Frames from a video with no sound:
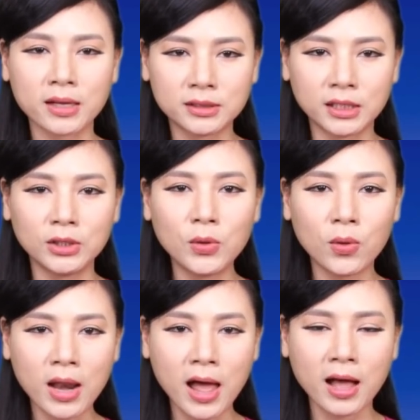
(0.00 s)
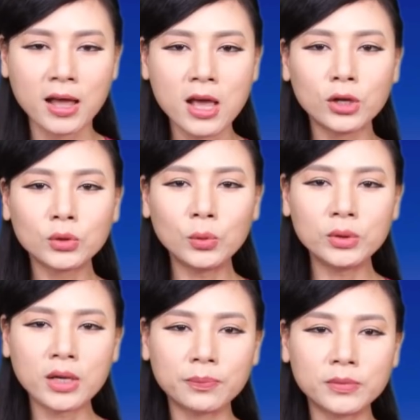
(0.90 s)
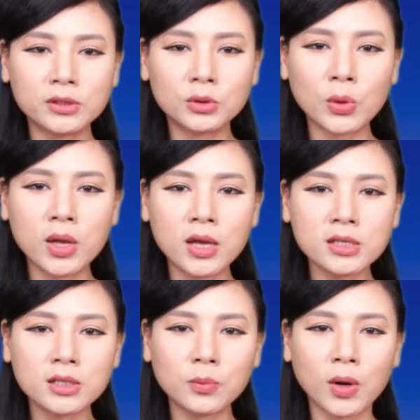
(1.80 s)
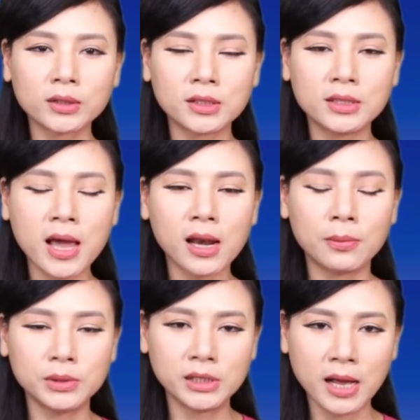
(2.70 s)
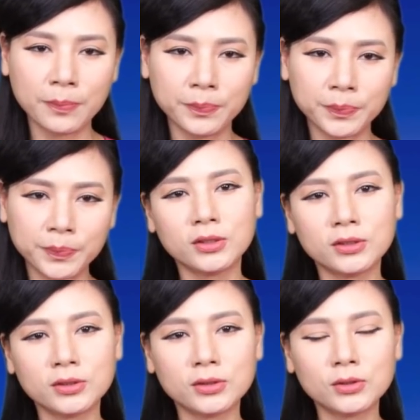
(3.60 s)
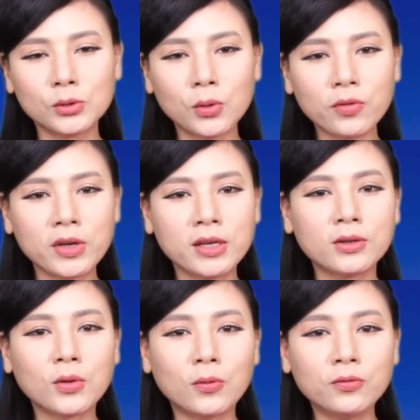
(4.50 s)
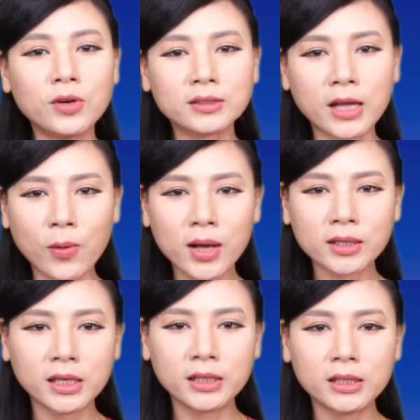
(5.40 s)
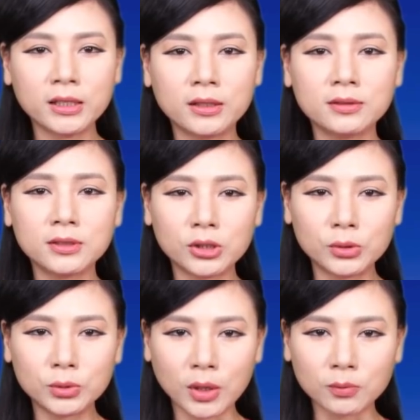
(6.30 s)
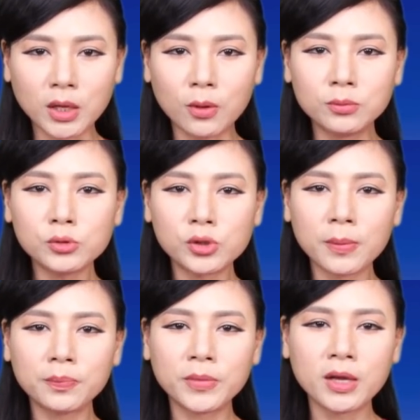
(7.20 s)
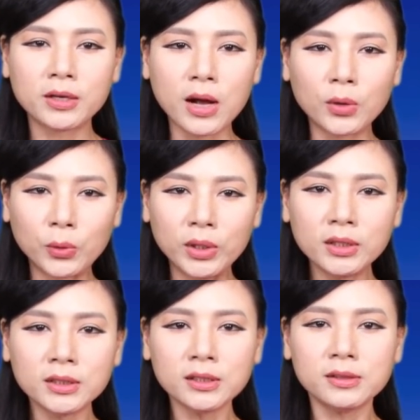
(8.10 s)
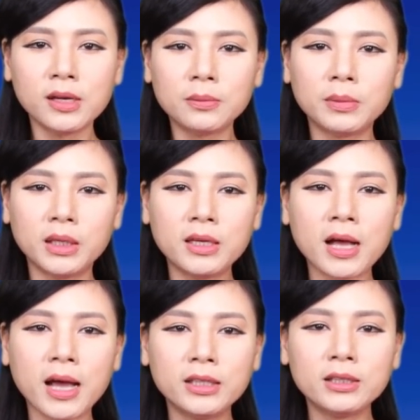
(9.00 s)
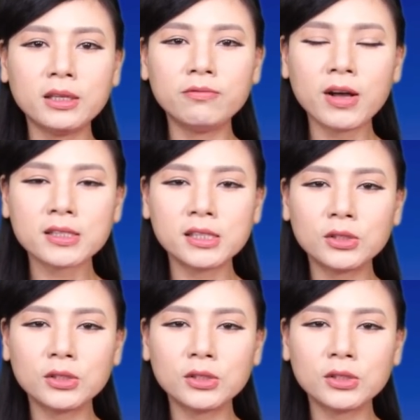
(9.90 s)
tỷ đô la thu nhập từ thuế trong khoảng thời gian là 10 năm. Thưa quý vị, cũng vẫn tại Hoa Kỳ thì cựu Tổng thống Trump đã khuyến khích dân Mỹ hãy tiêm vaccine